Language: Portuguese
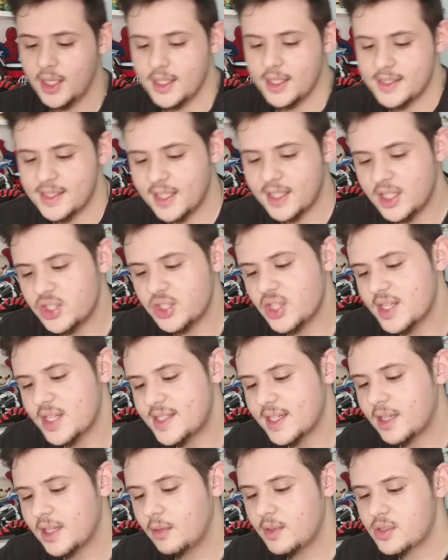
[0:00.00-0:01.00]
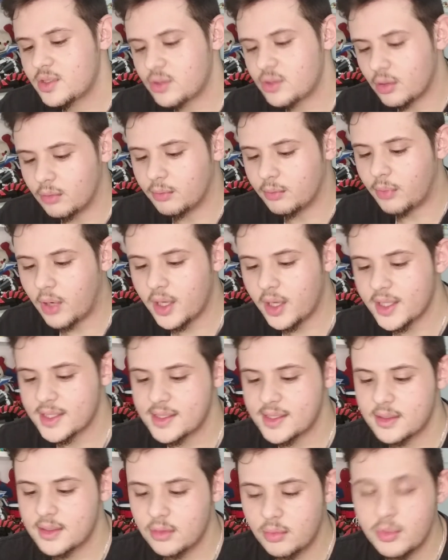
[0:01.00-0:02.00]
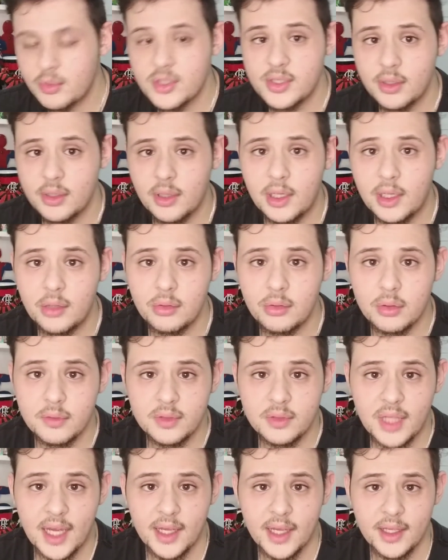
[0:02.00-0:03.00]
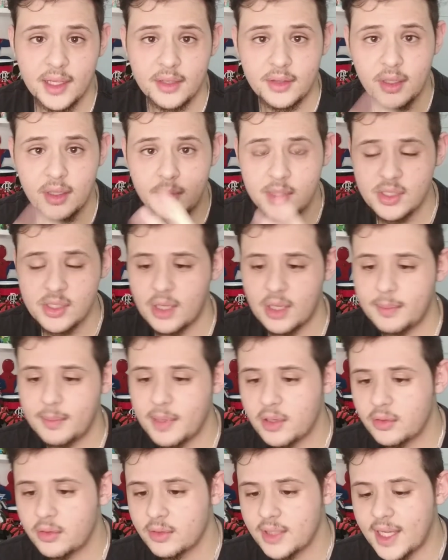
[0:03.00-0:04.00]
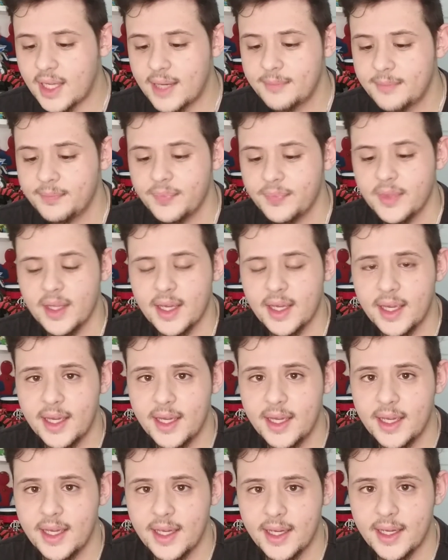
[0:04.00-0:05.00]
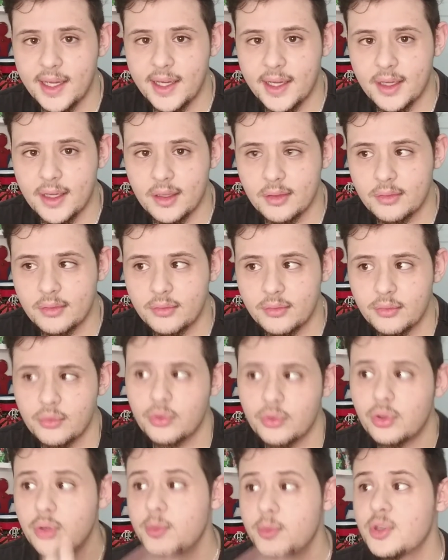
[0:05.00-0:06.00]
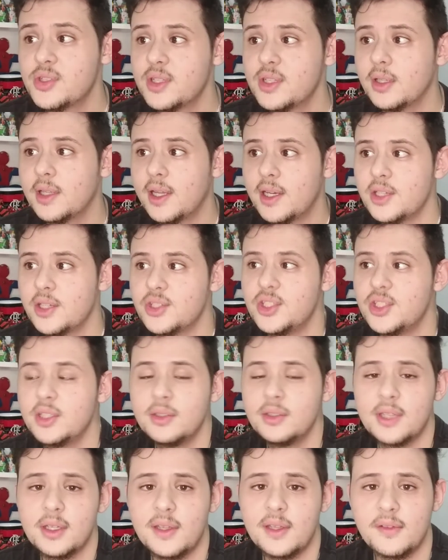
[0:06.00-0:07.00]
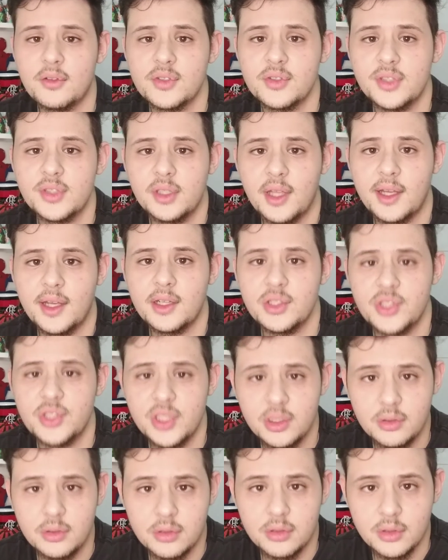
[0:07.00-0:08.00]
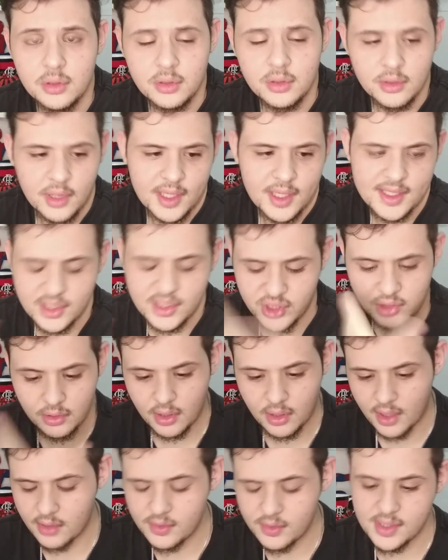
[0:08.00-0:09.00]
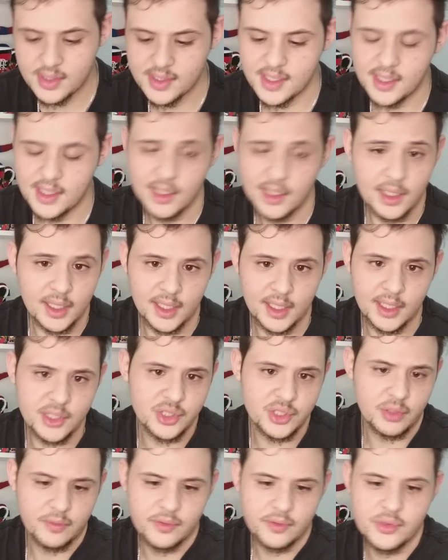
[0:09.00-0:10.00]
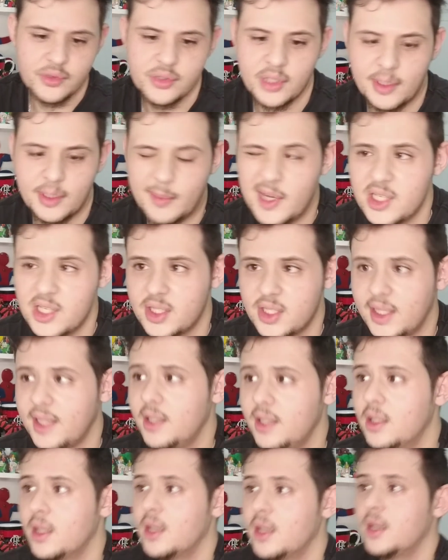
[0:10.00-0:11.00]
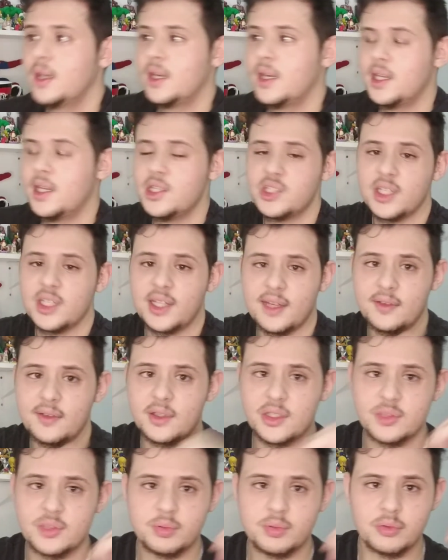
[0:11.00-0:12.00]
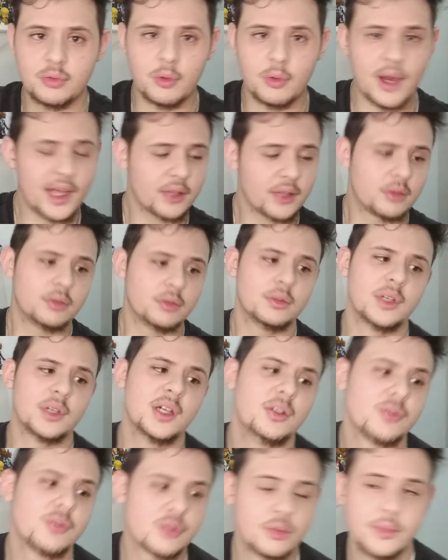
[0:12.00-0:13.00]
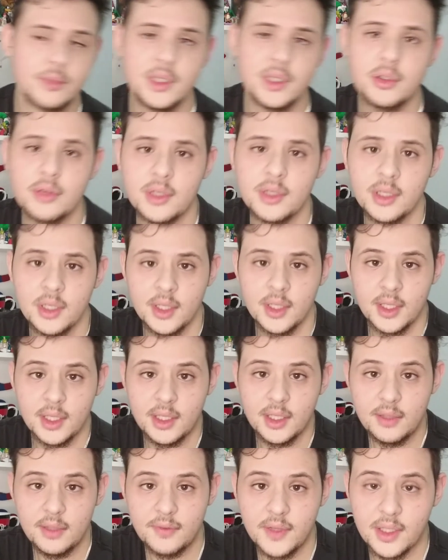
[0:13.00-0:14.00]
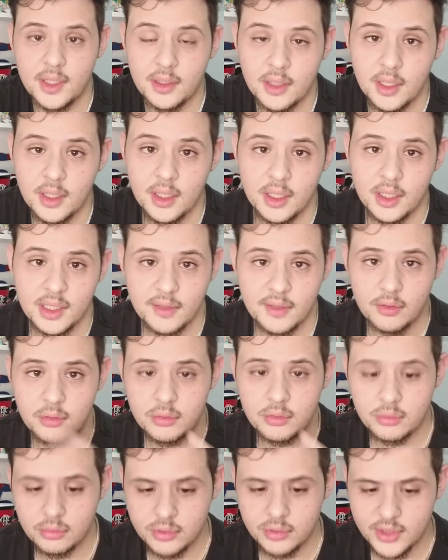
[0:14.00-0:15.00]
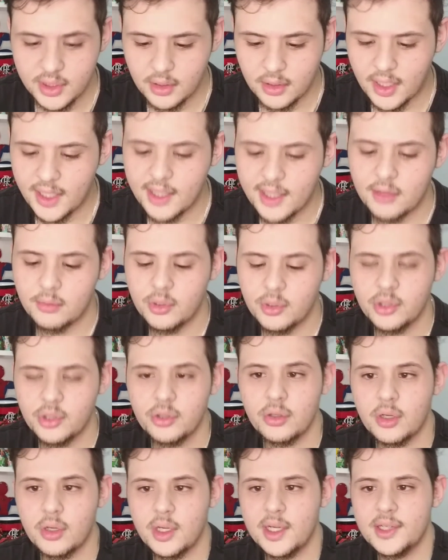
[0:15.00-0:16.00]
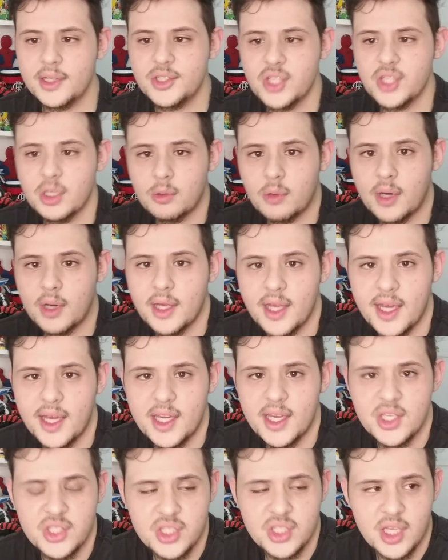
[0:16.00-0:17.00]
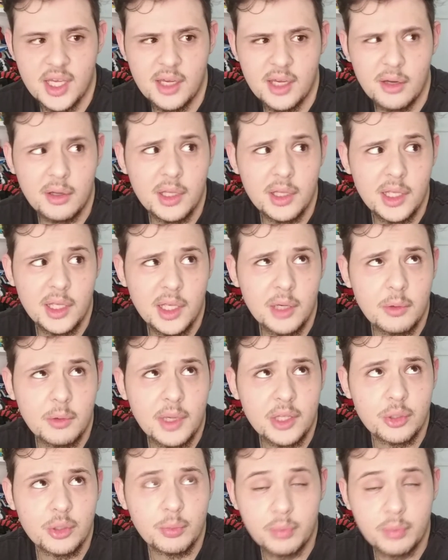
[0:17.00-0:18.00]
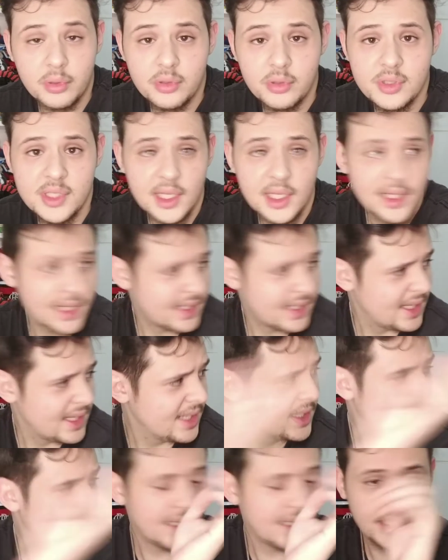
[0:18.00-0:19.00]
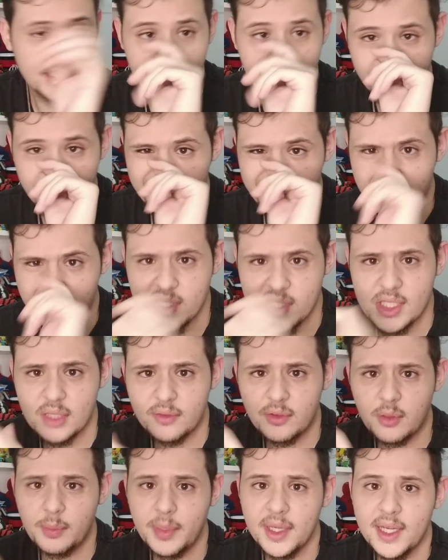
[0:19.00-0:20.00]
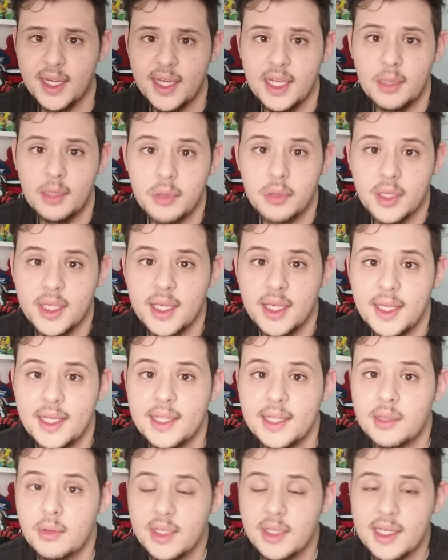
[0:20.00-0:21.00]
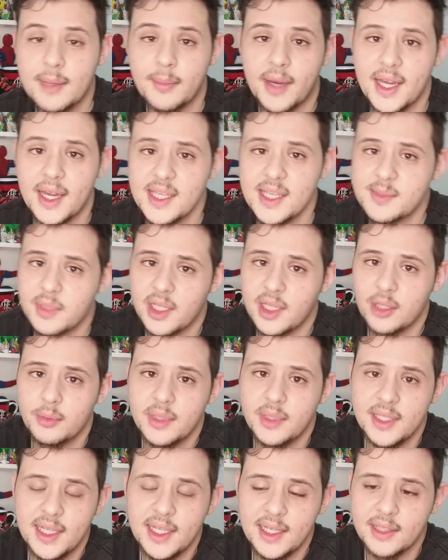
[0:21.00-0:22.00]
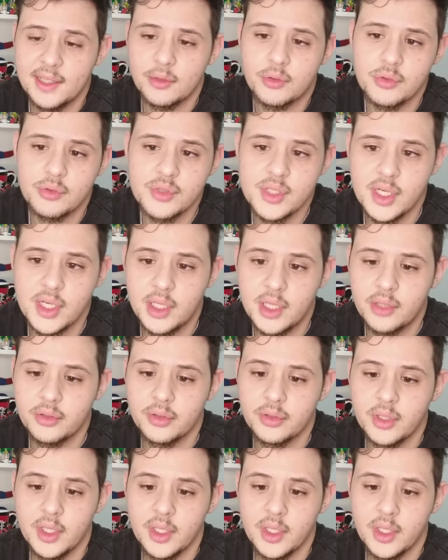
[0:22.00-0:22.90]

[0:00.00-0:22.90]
Seguinte, esse aqui não é só um box do meu celular novo, tá? Eu tenho uma história pra contar. É dou meu celular antigo, tá, tava com o celular antigo. Antigo quero dizer que ele já não funciona mais, já tem. Ele já tava tipo 4 anos comigo, né? Enfim, eu tava com um celular que era é um Motorola G4, é, E4 Plus, tá ligado? Ele tá ali, mas eu não vou pegar ele porque ele não liga mais, mano. Aí eu mandei ele no concerto.